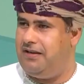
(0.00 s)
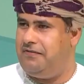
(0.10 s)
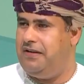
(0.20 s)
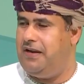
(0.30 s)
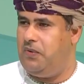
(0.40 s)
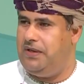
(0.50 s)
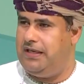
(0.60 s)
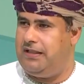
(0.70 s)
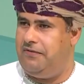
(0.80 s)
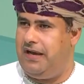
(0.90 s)
في
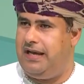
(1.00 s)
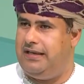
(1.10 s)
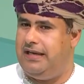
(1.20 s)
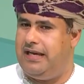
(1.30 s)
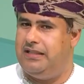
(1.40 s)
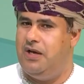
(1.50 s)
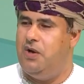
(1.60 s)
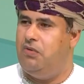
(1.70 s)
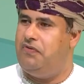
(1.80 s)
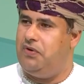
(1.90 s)
نوعية الفعاليات
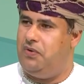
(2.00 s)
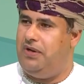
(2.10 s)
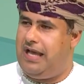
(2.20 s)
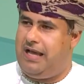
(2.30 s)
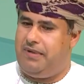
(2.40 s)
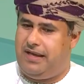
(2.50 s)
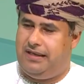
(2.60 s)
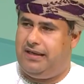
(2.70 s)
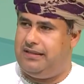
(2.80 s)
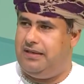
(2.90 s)
وفي كل عام
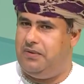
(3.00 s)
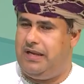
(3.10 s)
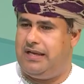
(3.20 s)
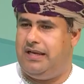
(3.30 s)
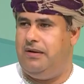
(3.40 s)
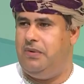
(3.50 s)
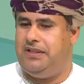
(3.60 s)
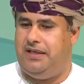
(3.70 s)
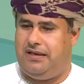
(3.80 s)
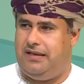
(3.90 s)
حقيقة هناك
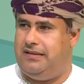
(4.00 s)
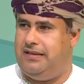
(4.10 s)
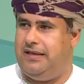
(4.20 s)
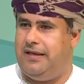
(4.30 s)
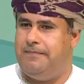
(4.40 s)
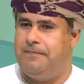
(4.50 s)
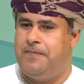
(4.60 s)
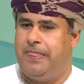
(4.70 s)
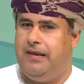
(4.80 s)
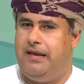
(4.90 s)
وتيرة آه،
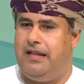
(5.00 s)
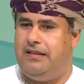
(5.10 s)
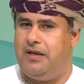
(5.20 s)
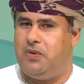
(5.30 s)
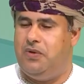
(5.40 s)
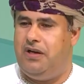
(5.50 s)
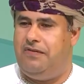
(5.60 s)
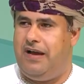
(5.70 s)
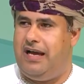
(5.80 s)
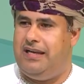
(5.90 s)
أن تكون
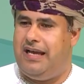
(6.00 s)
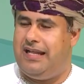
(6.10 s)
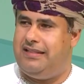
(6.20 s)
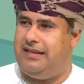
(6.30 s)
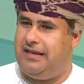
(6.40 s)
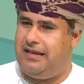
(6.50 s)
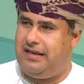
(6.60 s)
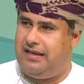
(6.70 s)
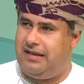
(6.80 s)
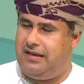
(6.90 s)
الفعاليات
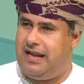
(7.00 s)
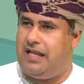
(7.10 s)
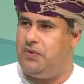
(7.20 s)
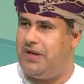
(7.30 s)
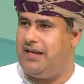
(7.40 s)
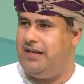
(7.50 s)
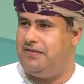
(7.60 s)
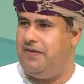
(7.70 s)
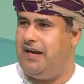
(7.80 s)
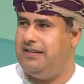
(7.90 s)
آه، لا
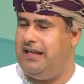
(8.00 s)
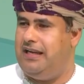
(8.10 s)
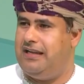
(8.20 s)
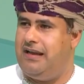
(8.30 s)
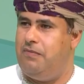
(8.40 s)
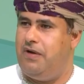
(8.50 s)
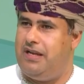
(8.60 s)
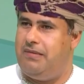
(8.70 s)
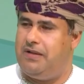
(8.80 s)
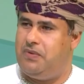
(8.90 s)
تركز فقط على الكم
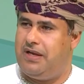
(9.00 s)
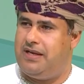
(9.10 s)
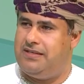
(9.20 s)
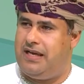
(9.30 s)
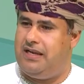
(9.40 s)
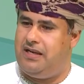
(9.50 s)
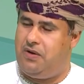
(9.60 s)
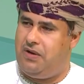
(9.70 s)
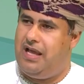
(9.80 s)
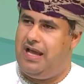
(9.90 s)
وإنما تركز على
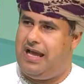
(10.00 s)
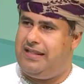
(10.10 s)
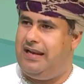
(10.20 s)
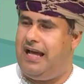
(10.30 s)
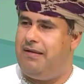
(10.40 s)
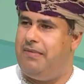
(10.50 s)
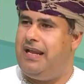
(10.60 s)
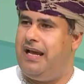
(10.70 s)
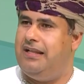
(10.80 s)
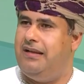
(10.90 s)
النوع هذا العام
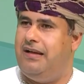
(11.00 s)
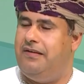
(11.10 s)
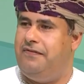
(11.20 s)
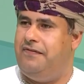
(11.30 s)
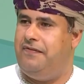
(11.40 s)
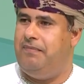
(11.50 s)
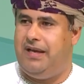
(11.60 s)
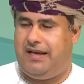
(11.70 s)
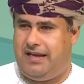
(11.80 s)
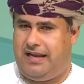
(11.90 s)
أنا
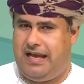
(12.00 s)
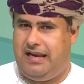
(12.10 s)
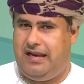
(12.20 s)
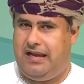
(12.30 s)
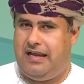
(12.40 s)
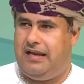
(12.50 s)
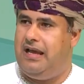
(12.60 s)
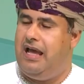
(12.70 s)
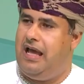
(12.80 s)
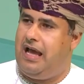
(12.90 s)
من خلال أنا
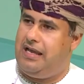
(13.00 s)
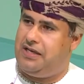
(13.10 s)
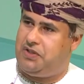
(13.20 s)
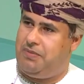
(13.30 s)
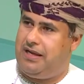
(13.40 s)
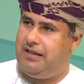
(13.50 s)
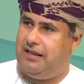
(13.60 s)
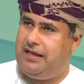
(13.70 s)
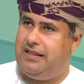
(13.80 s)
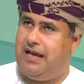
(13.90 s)
عايشت معرض
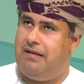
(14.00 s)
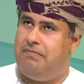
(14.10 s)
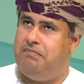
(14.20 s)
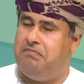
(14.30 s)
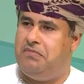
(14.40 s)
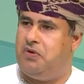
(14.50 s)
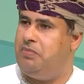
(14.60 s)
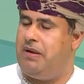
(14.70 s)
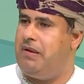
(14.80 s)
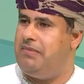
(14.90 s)
الكتاب نعم.
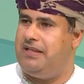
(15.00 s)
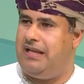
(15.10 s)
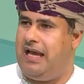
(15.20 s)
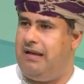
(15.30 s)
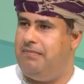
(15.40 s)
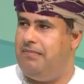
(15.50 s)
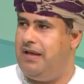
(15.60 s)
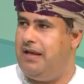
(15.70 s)
ربما من عام